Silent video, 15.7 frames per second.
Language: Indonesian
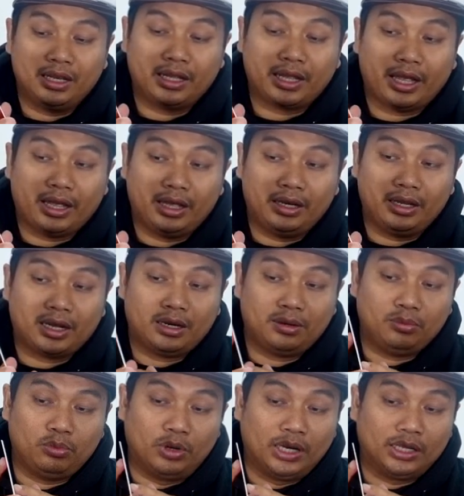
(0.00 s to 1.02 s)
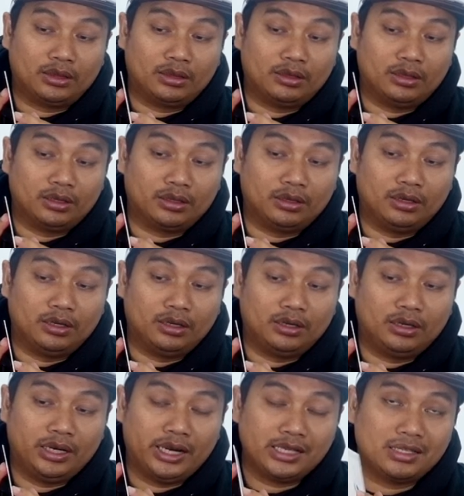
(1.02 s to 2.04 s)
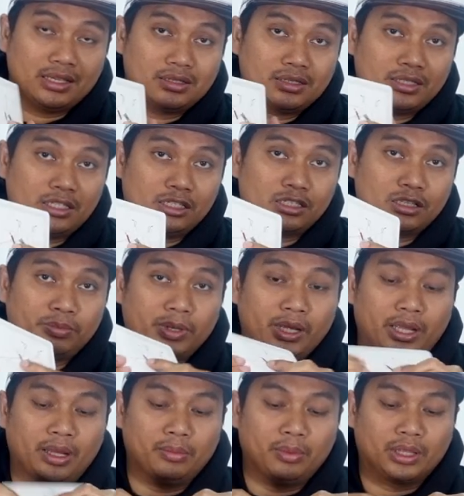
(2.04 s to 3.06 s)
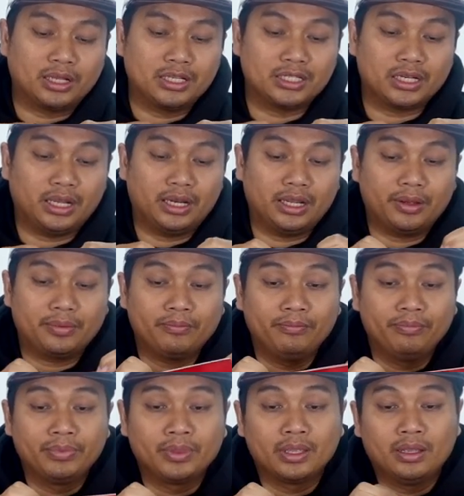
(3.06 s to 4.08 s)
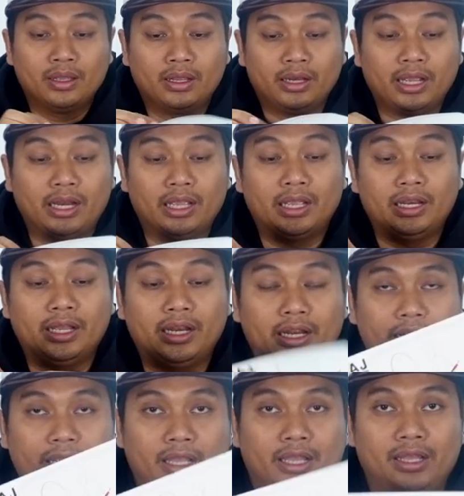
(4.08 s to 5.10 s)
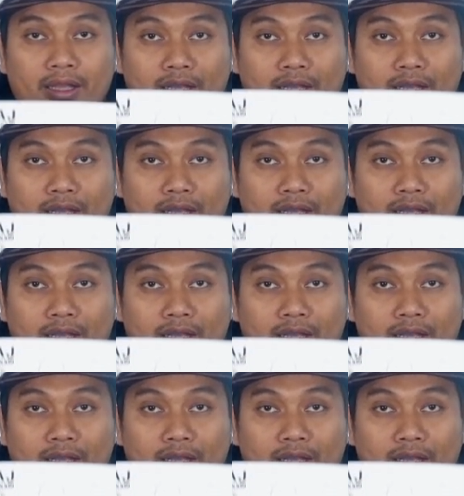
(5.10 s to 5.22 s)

Jadi kayak ini kan buat uh, eh, laces sistemnya ya, buat ngencenginnya. Ini ada ginian ini nih.